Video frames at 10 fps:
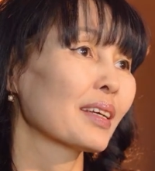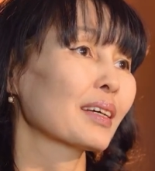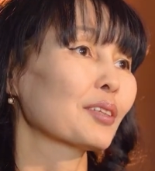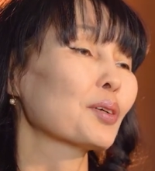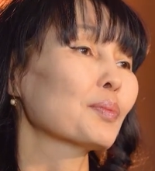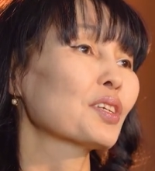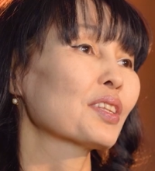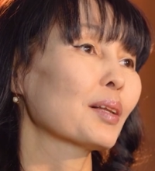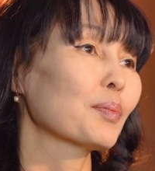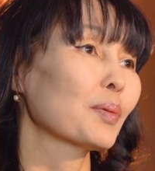который
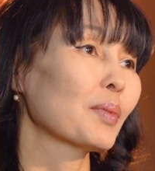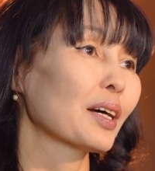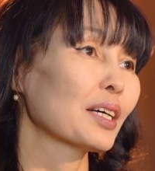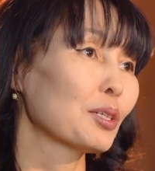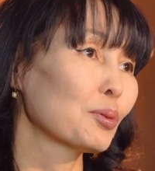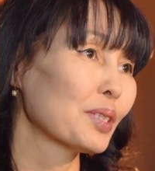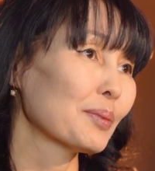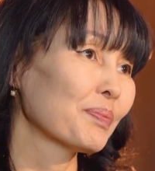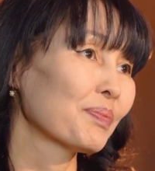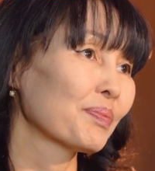мечтал помогать
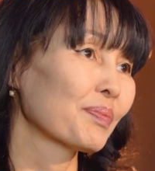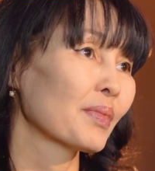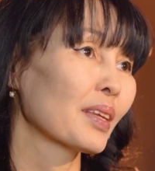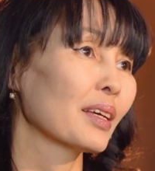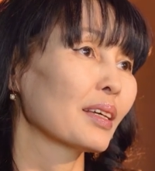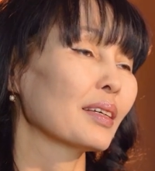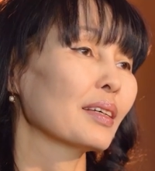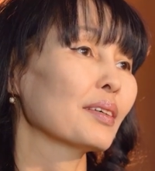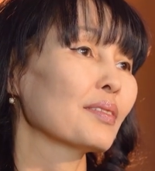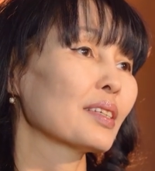людям
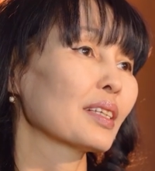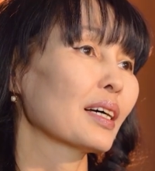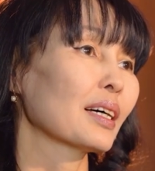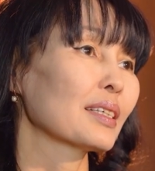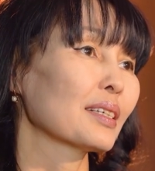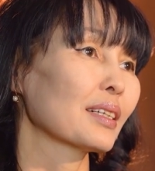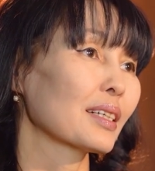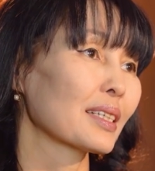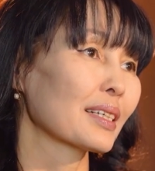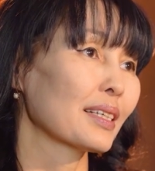и всегда хотела
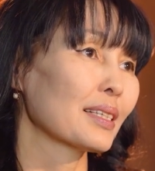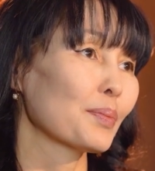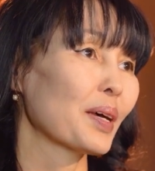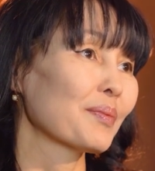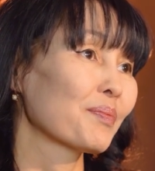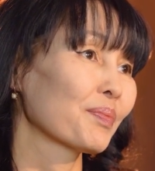раскрыть себя.